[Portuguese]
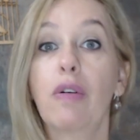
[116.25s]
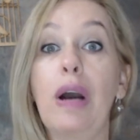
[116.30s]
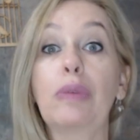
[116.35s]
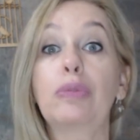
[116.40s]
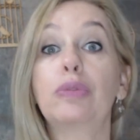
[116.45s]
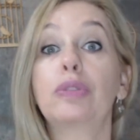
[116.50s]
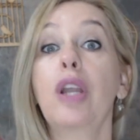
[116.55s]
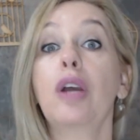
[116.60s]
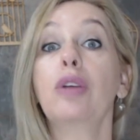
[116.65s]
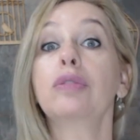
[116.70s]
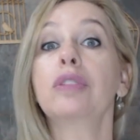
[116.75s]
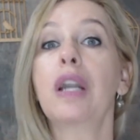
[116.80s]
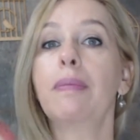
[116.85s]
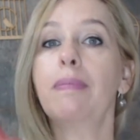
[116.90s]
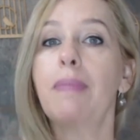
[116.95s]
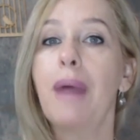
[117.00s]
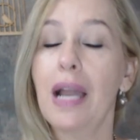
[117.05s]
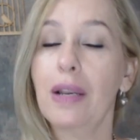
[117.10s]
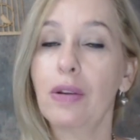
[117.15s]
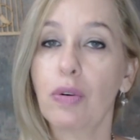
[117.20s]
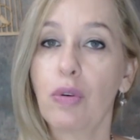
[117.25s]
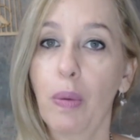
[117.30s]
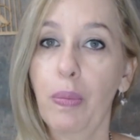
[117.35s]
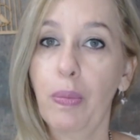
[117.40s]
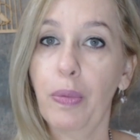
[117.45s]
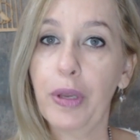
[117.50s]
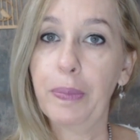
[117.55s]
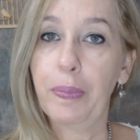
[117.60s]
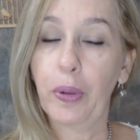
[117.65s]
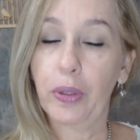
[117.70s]
o teu trabalho
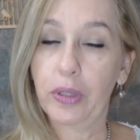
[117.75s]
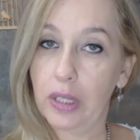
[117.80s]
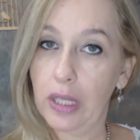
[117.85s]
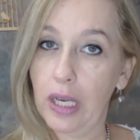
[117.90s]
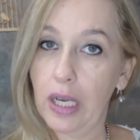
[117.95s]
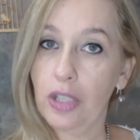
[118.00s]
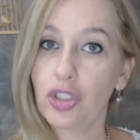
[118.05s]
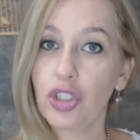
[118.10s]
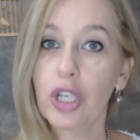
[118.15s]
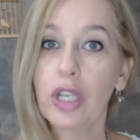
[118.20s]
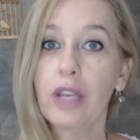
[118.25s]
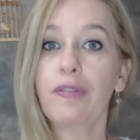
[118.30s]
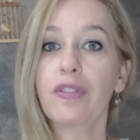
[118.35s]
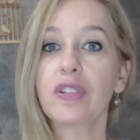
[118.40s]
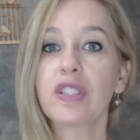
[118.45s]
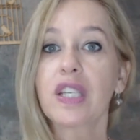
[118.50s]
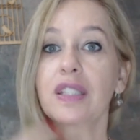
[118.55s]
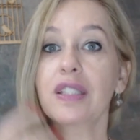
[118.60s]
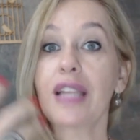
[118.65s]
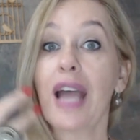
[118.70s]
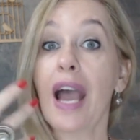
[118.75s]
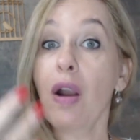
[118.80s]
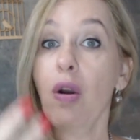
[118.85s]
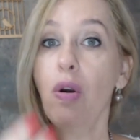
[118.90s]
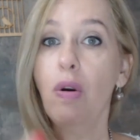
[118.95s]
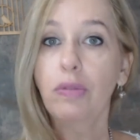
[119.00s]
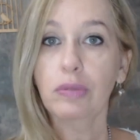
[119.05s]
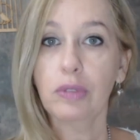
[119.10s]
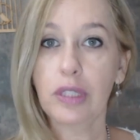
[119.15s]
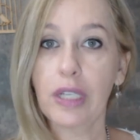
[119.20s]
como importante, que você está
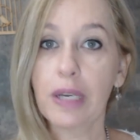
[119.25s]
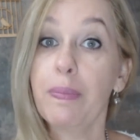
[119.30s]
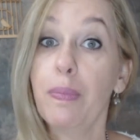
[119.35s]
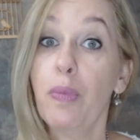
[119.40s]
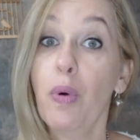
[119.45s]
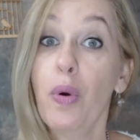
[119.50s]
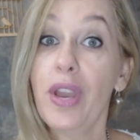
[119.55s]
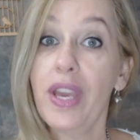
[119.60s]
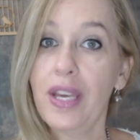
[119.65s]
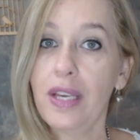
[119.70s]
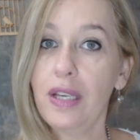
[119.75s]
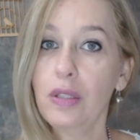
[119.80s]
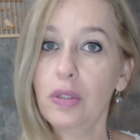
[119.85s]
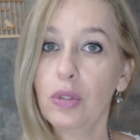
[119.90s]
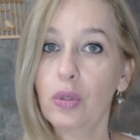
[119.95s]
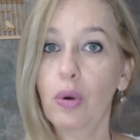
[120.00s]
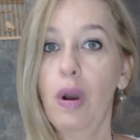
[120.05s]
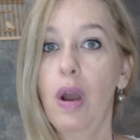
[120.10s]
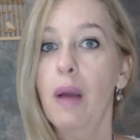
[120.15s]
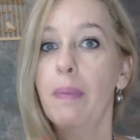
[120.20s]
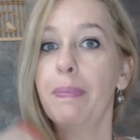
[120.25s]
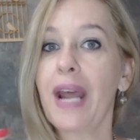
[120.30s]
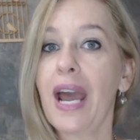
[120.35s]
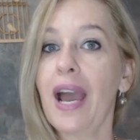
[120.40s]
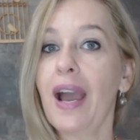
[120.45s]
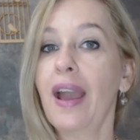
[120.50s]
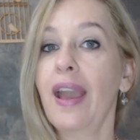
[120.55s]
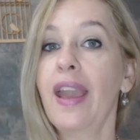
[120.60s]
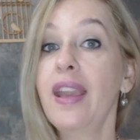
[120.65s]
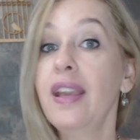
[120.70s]
contribuindo
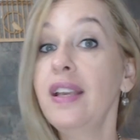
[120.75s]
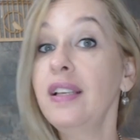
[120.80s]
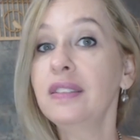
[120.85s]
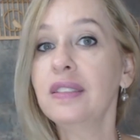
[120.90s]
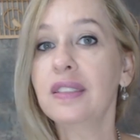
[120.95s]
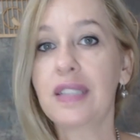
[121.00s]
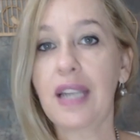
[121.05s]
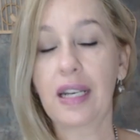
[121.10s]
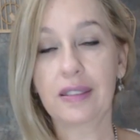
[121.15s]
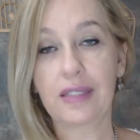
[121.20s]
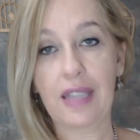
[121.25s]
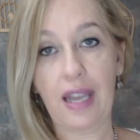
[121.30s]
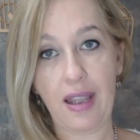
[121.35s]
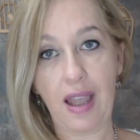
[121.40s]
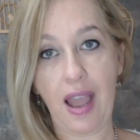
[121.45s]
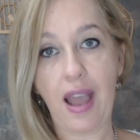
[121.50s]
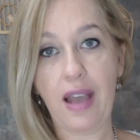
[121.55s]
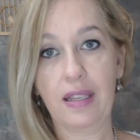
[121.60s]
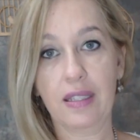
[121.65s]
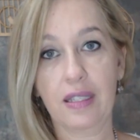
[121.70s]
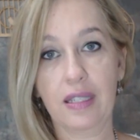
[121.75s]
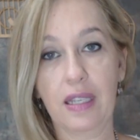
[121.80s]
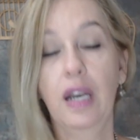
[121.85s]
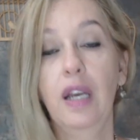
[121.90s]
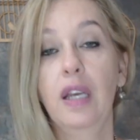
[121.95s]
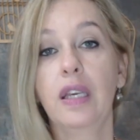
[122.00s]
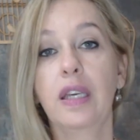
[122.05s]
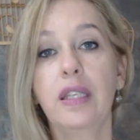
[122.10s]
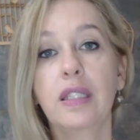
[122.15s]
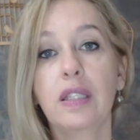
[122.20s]
para a renda da casa.
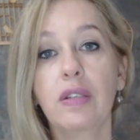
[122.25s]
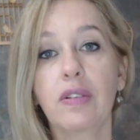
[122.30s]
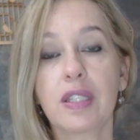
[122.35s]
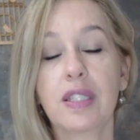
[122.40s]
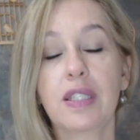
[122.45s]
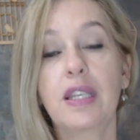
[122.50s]
Então,